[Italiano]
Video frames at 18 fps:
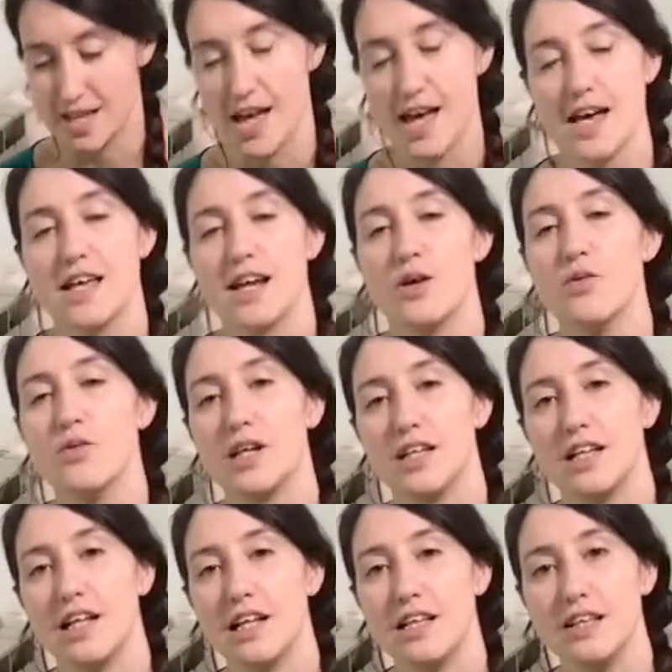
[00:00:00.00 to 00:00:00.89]
era una
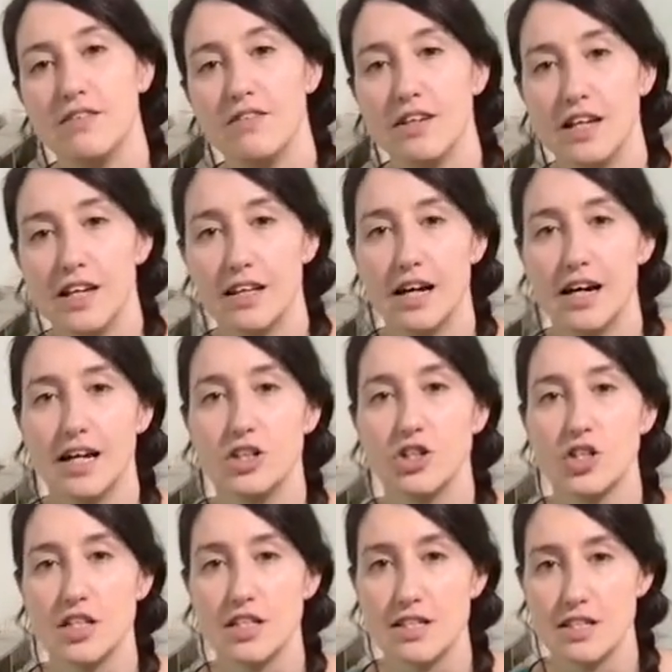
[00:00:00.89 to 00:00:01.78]
delle divinità
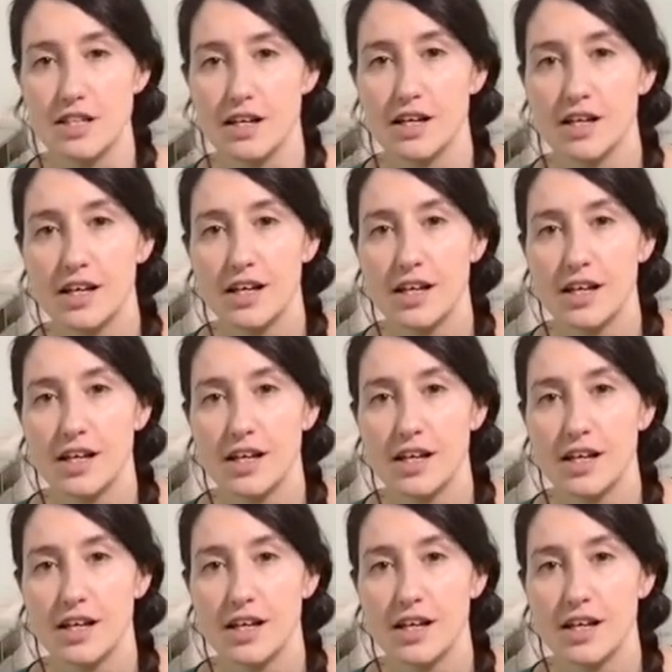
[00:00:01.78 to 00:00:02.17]
egizie,